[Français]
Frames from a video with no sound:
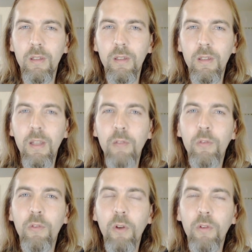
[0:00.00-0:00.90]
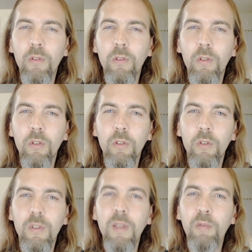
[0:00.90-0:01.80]
Il y a une sorte
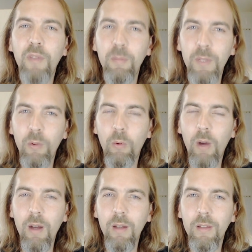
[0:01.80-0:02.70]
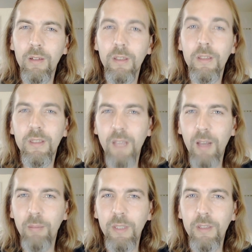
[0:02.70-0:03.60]
d'effet miroir
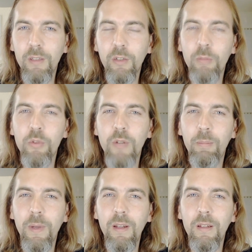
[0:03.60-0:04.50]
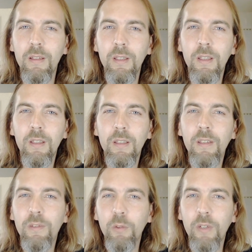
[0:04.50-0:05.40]
karmique, comme je l'appelle,
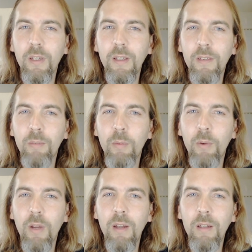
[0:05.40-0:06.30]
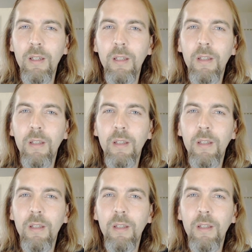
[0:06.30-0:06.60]
qui se crée à ce moment-là,